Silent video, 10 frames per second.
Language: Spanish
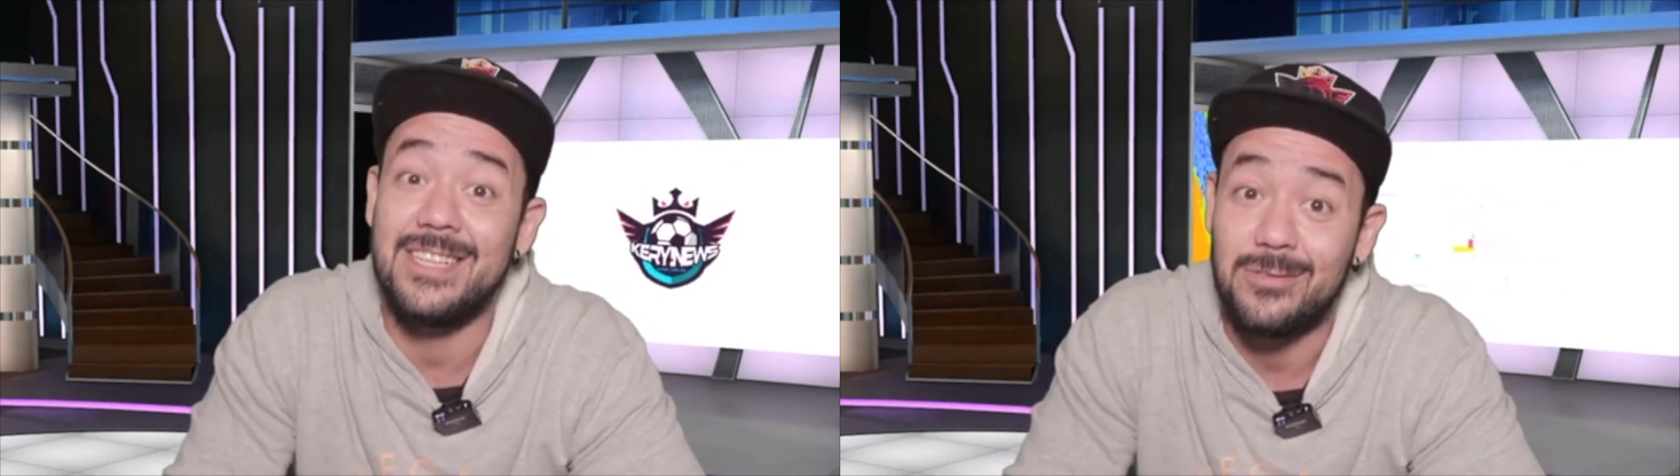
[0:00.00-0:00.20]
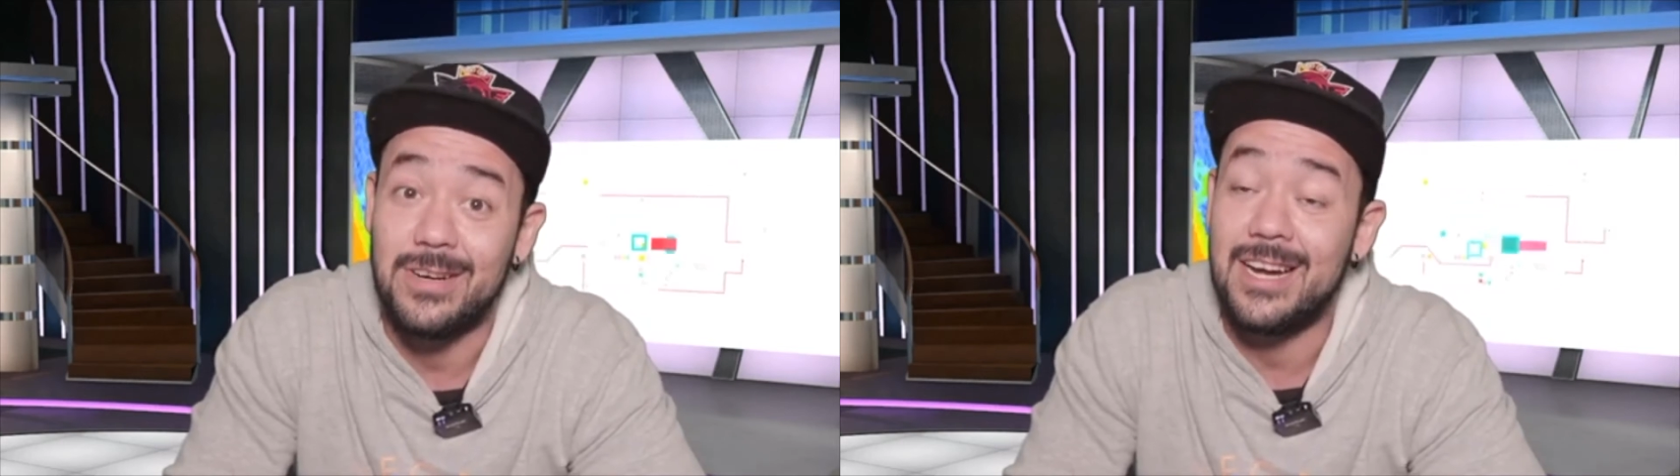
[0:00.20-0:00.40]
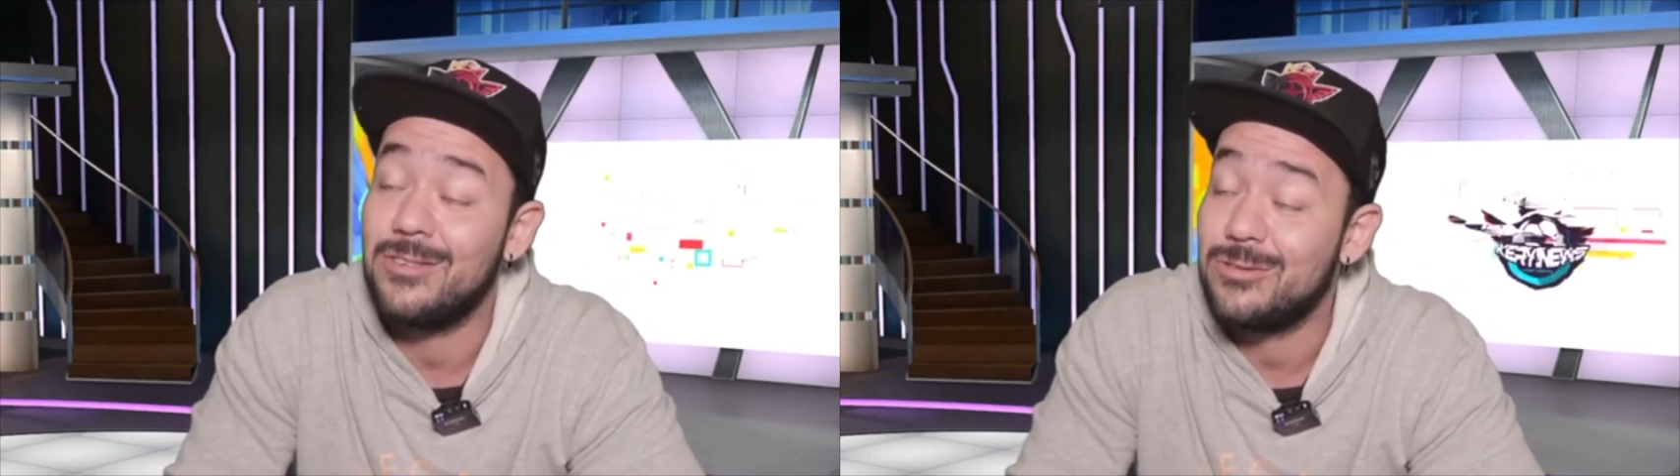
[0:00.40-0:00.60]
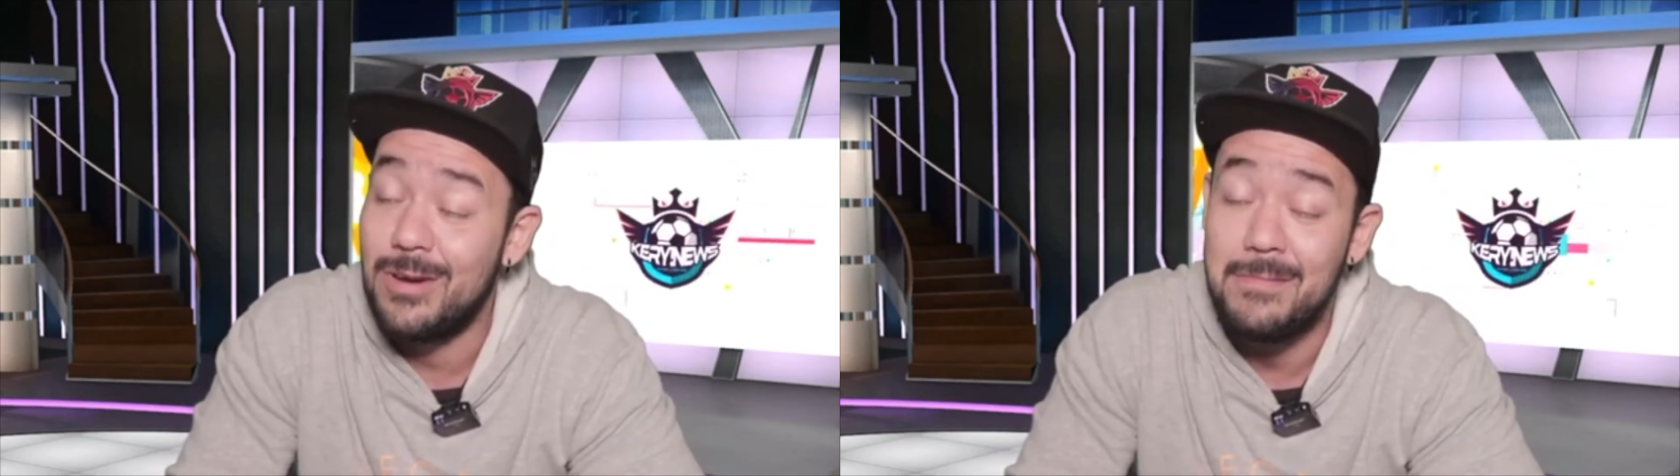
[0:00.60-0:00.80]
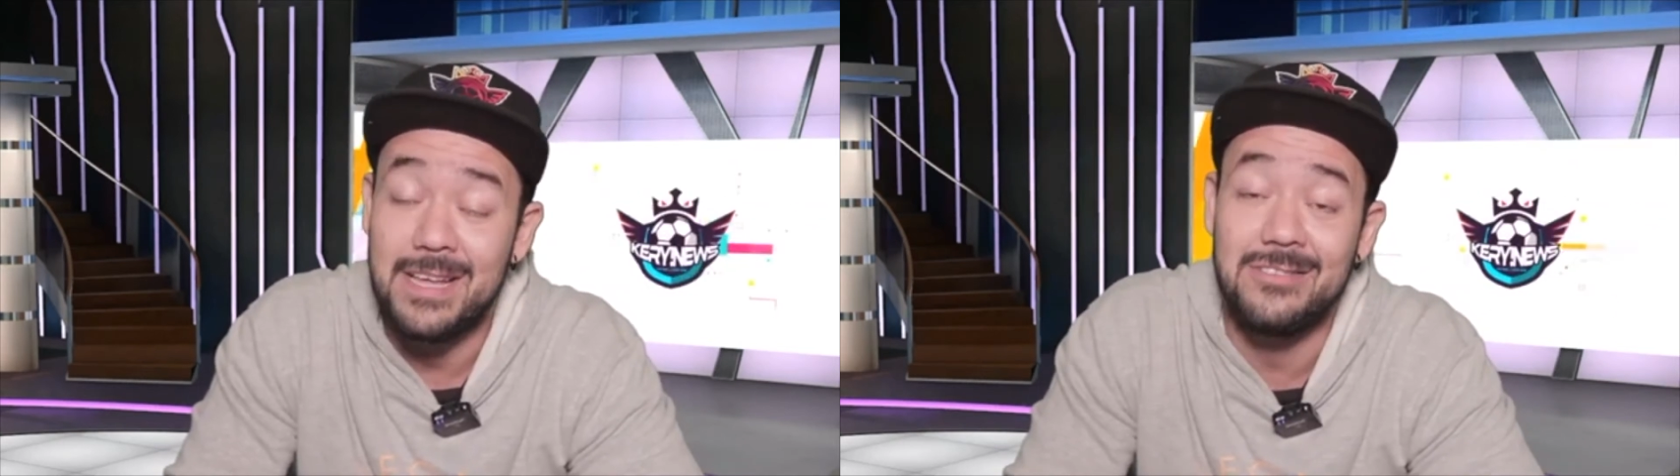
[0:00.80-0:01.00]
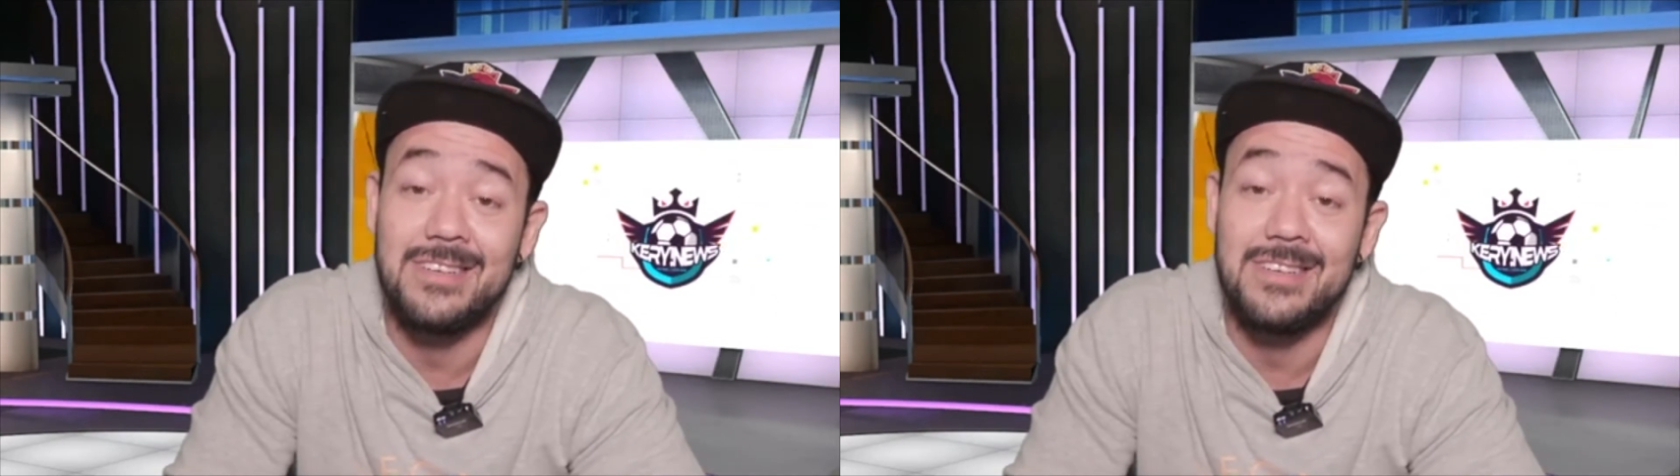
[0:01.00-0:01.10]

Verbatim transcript: el Tuca con su amado